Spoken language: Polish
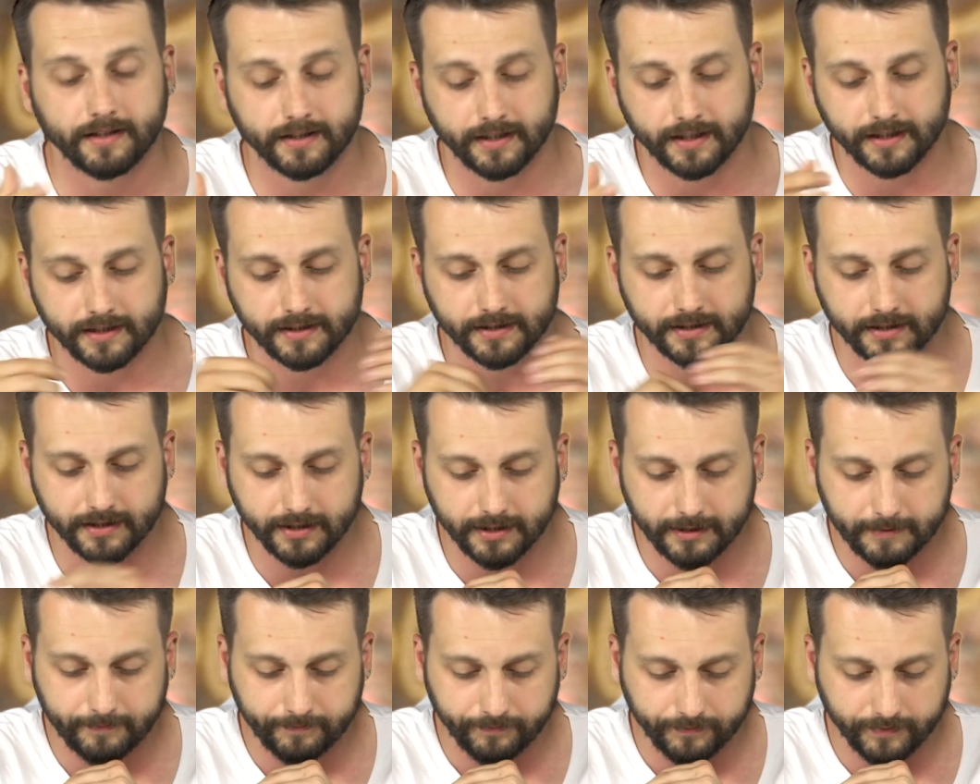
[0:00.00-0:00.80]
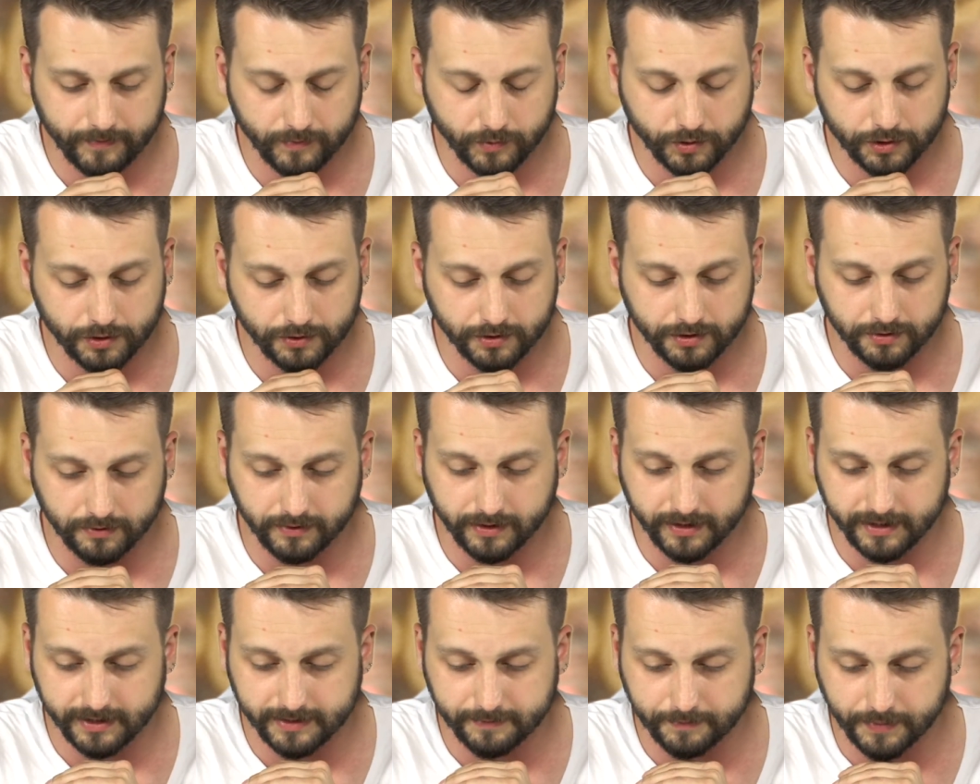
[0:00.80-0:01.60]
Także muszę się
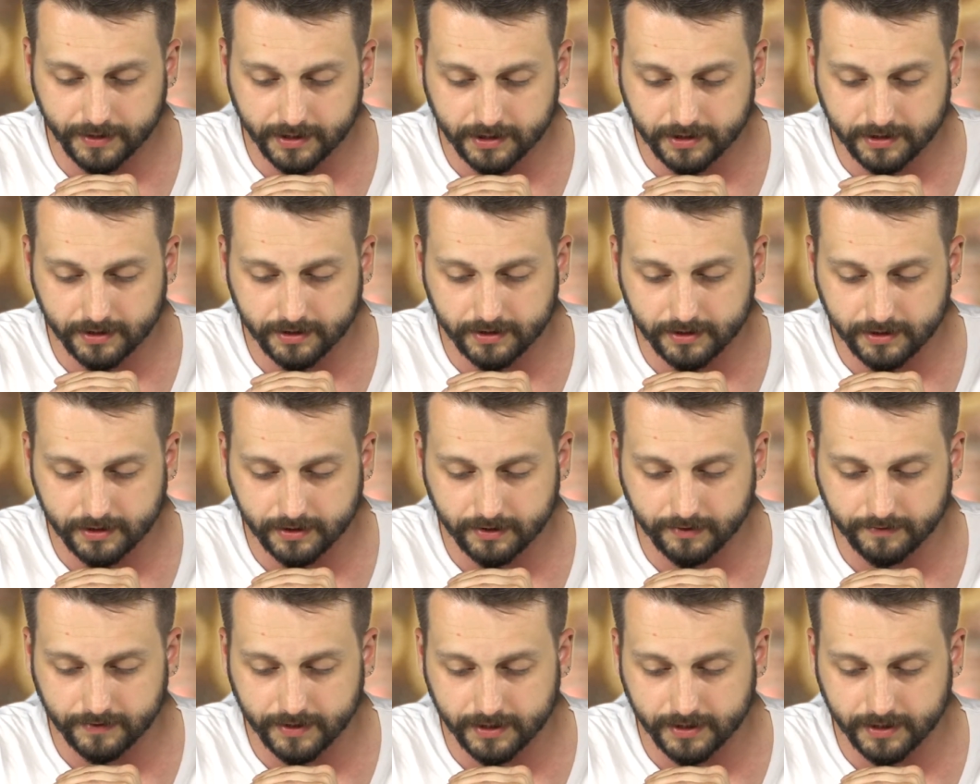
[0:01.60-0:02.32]
tutaj spieszyć.